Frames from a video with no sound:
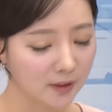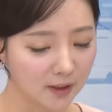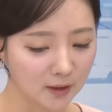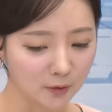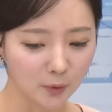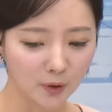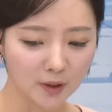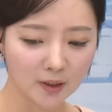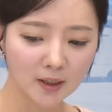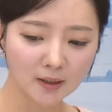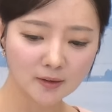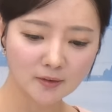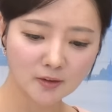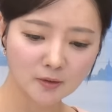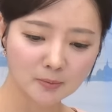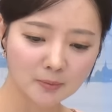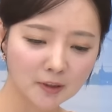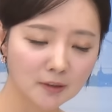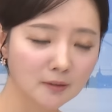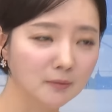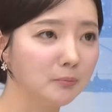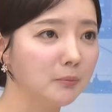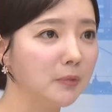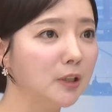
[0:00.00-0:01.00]
네
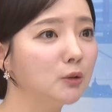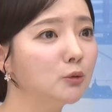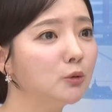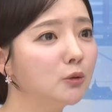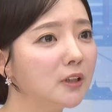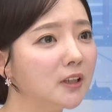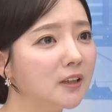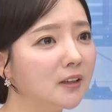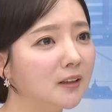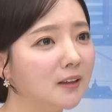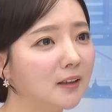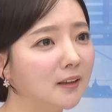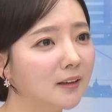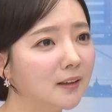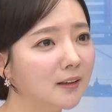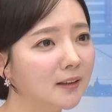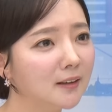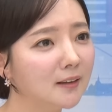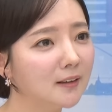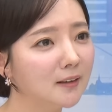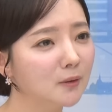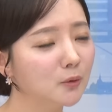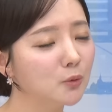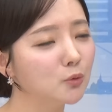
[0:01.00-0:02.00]
되겠지만 미국이
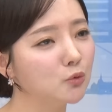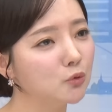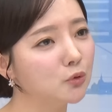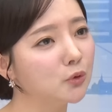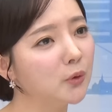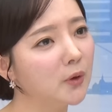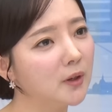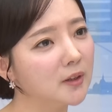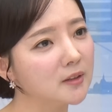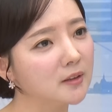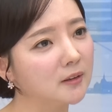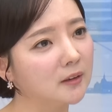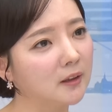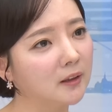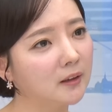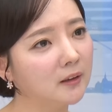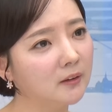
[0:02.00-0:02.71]
네. 또 중요하잖아요.